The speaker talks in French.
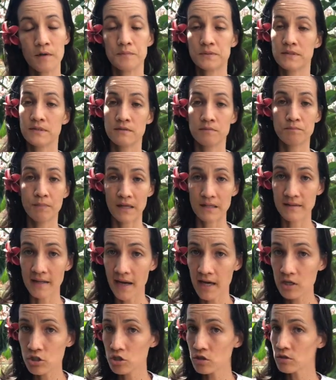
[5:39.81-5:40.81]
Et puis c'est une perte
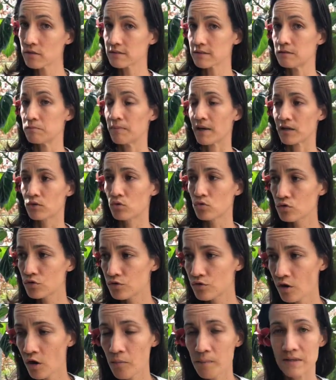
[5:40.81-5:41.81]
d'argent, c'est une perte de
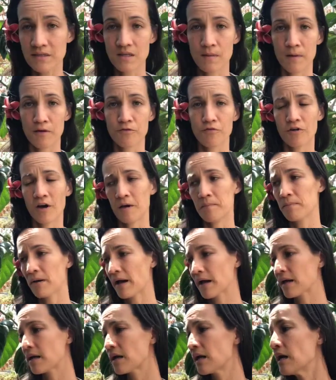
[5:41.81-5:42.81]
temps, parce qu'après, il faut
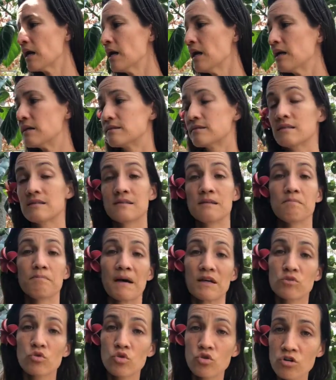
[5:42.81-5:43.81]
réparer. C'est une
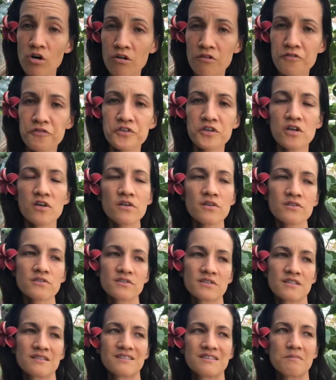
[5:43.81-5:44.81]
perte de
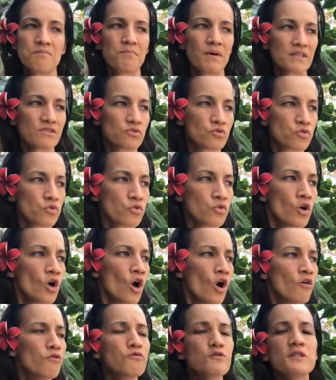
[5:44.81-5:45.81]
confiance, et c'est parce que
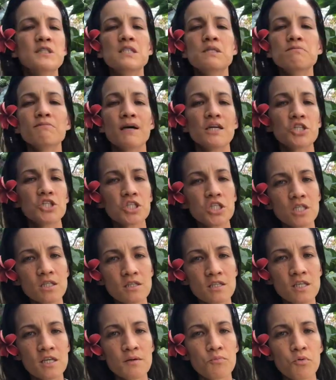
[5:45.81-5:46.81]
vous
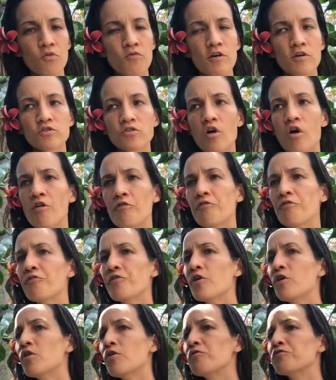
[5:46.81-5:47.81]
imaginiez pour votre
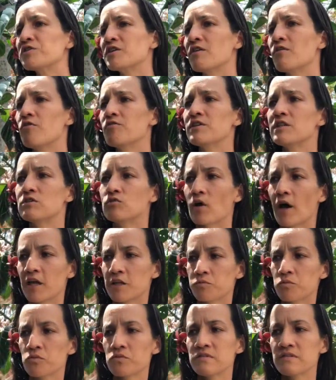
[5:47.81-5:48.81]
enfant, vous avez envie qu'il soit
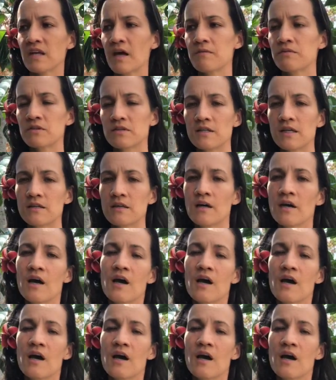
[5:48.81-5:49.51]
responsable, tout ça.